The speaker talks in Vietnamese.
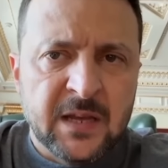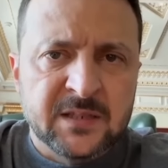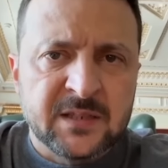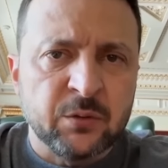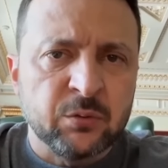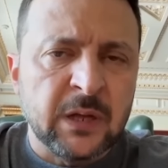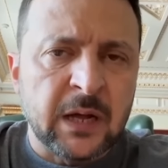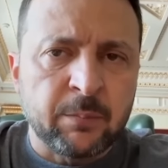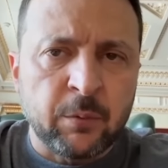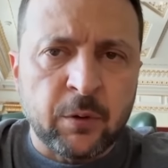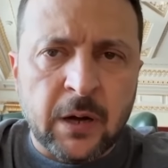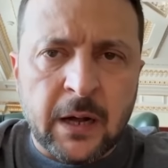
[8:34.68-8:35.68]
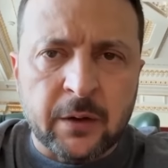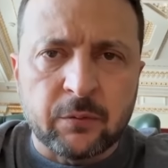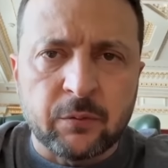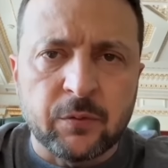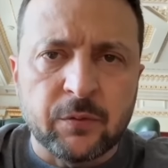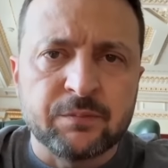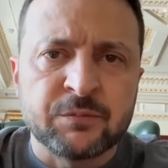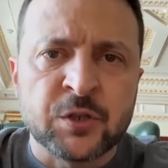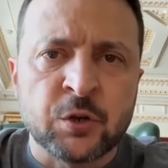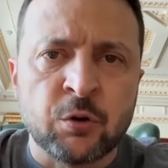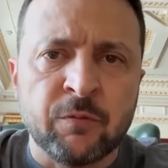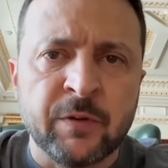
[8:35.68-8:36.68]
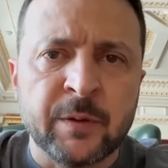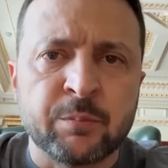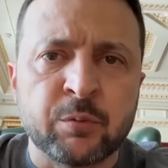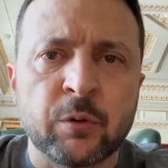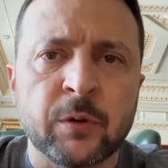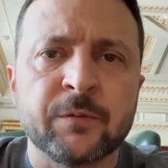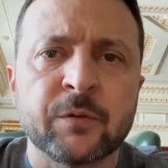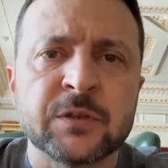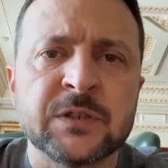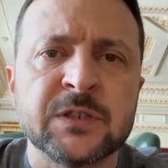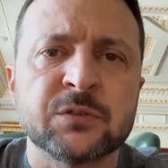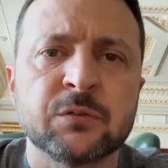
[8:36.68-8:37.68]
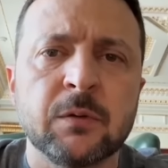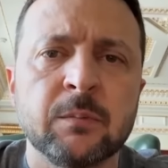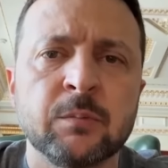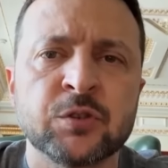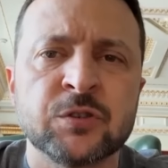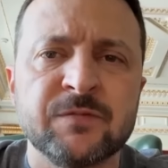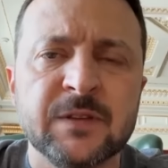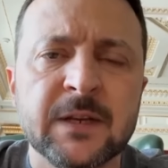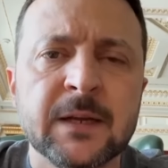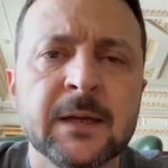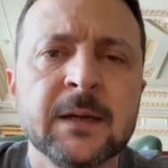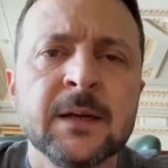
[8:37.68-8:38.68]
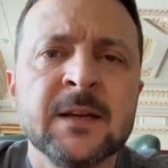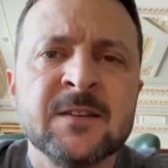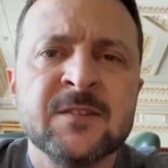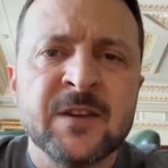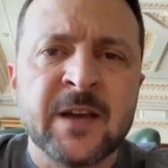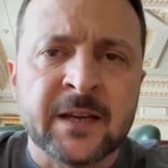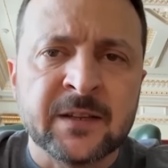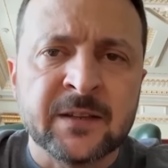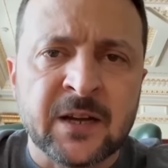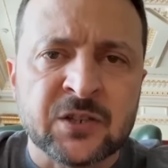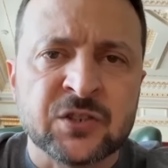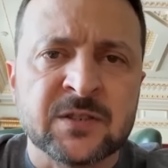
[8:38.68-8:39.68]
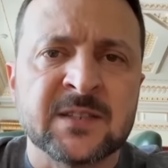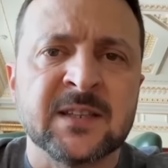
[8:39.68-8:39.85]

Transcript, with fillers: Lý do rất rõ ràng, đó là Ukraine đang ở ngã ba đường và có nguy cơ sụp đổ